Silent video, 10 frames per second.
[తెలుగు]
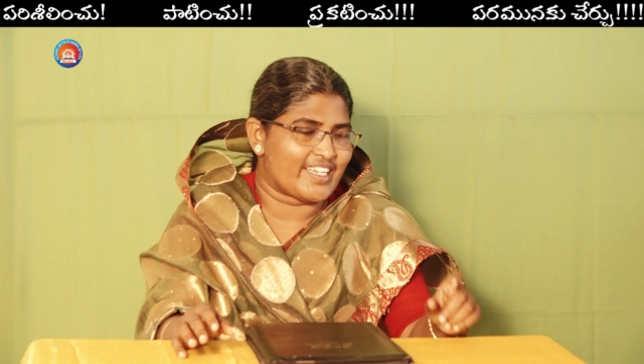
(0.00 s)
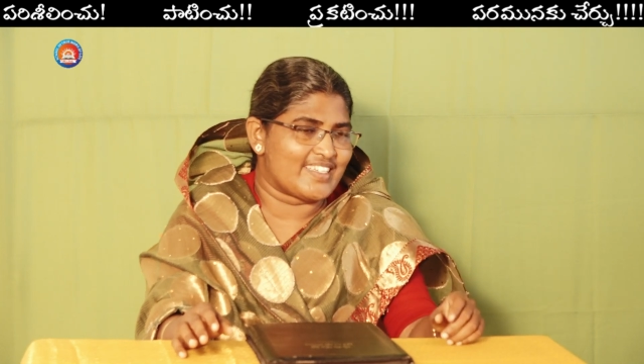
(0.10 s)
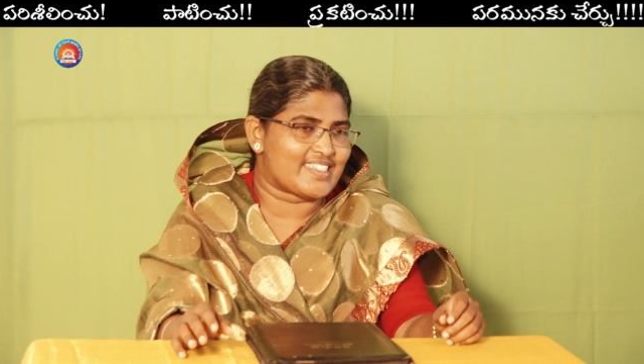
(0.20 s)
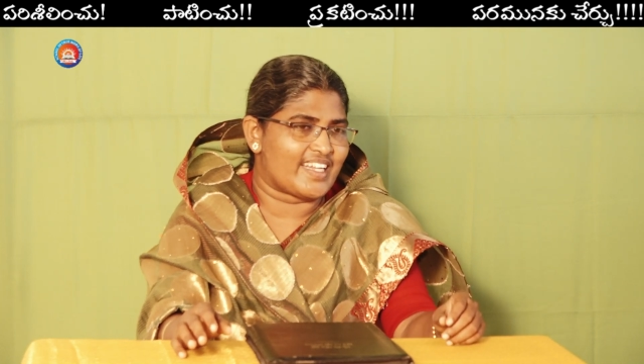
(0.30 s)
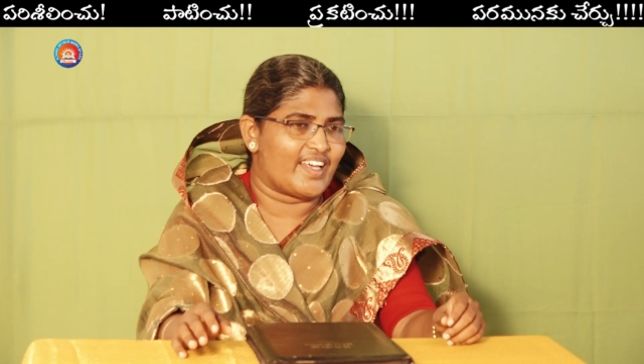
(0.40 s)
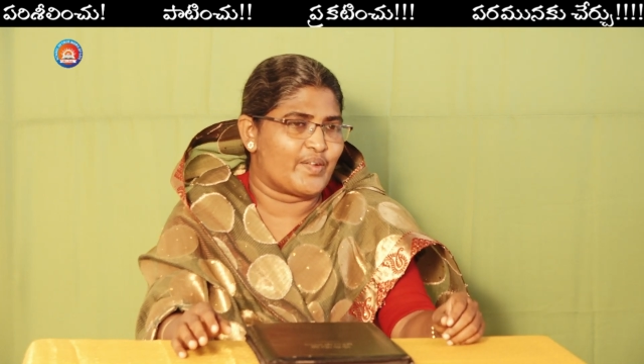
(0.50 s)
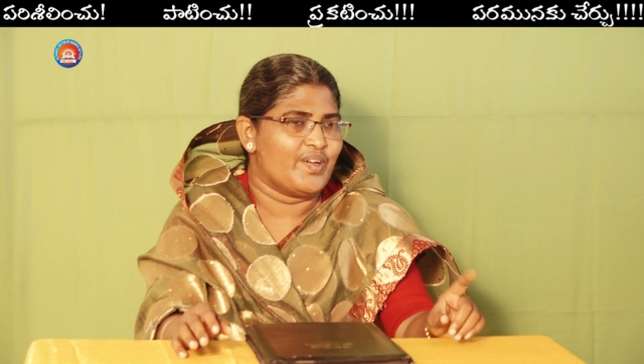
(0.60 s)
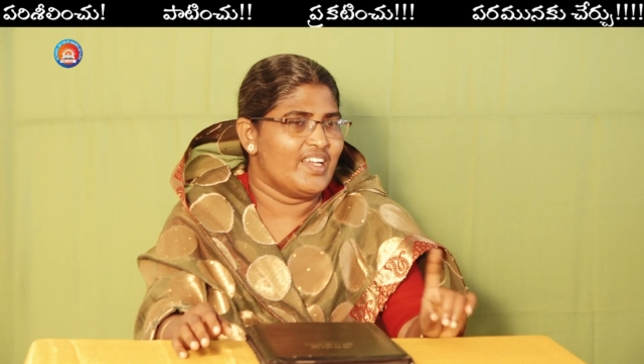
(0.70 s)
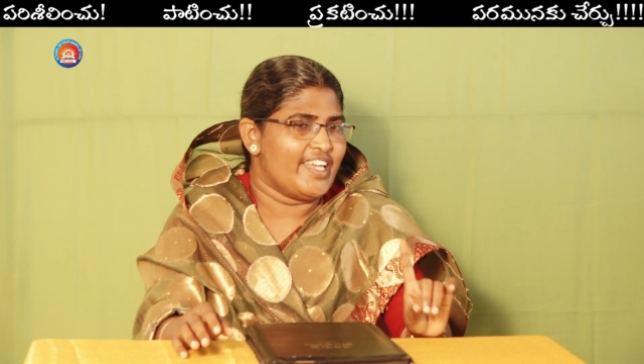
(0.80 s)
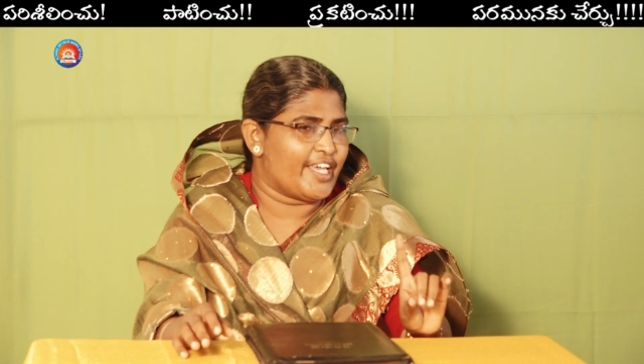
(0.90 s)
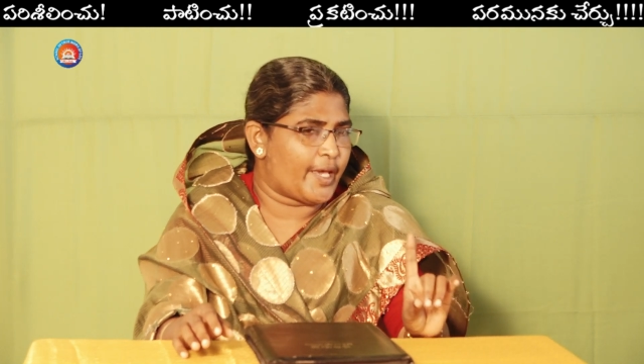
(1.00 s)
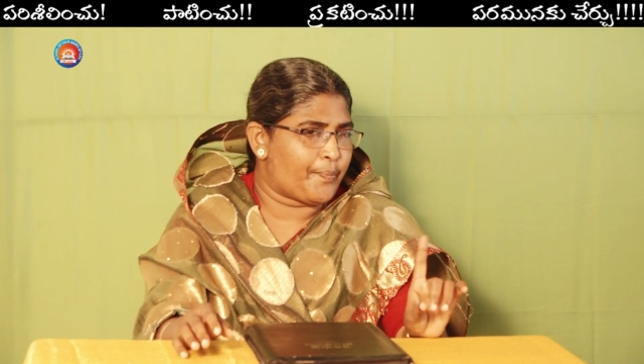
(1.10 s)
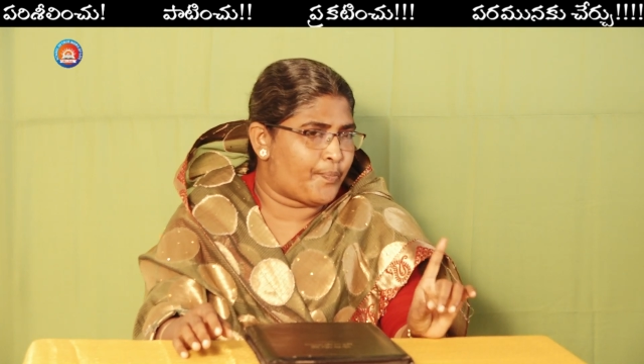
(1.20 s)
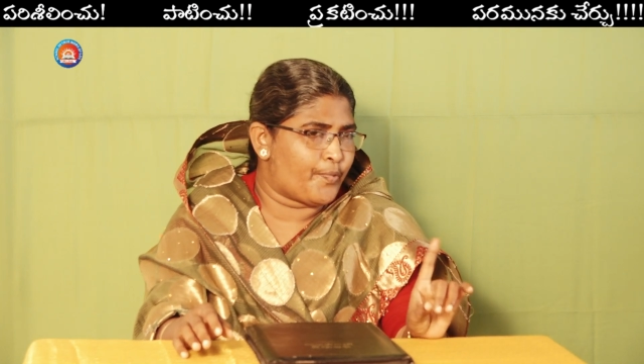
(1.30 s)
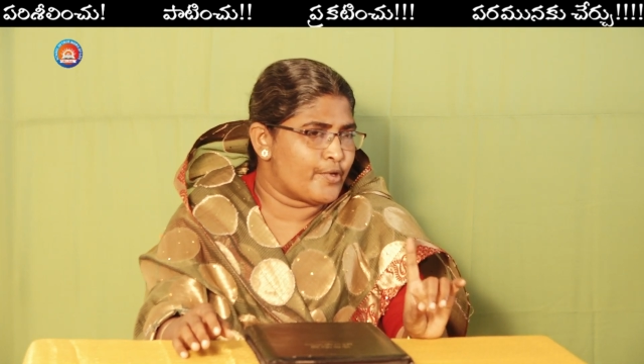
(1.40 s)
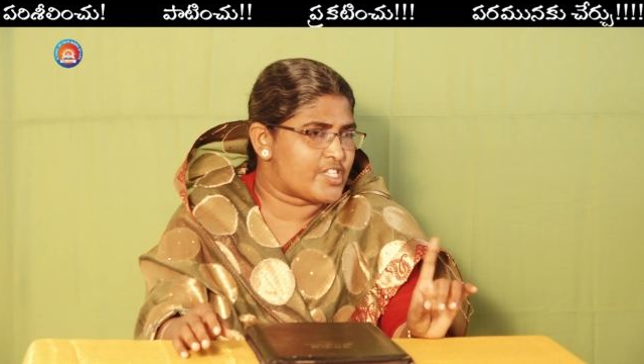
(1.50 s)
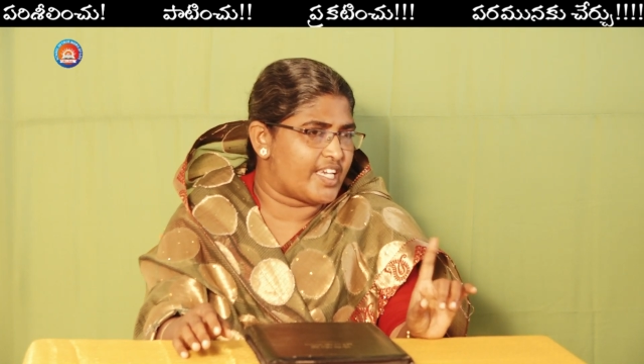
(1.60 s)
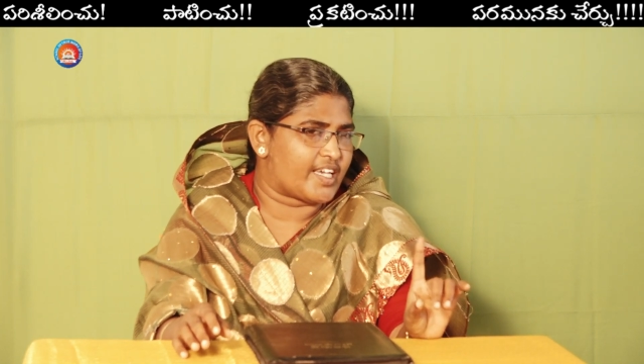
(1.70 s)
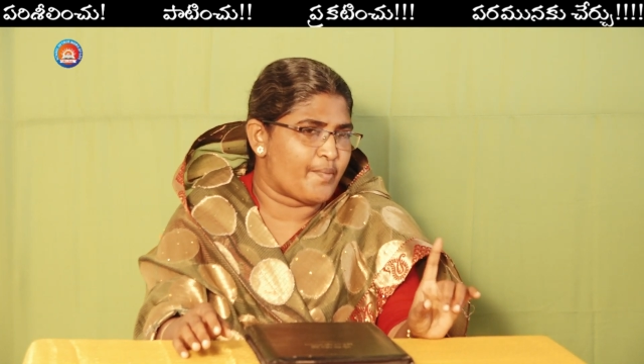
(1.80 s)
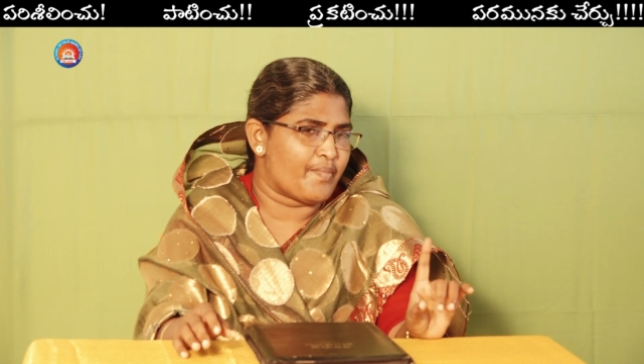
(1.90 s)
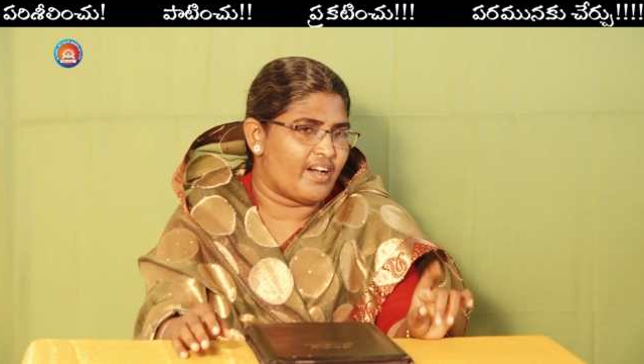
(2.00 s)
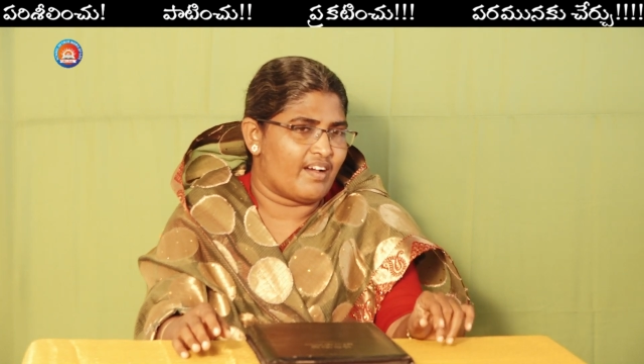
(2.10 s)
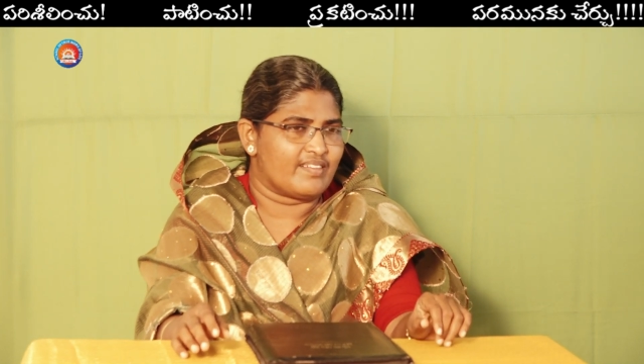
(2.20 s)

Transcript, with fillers: క్రీస్తు అన్నారు ఇక ఎప్పుడు చేయకమ్మా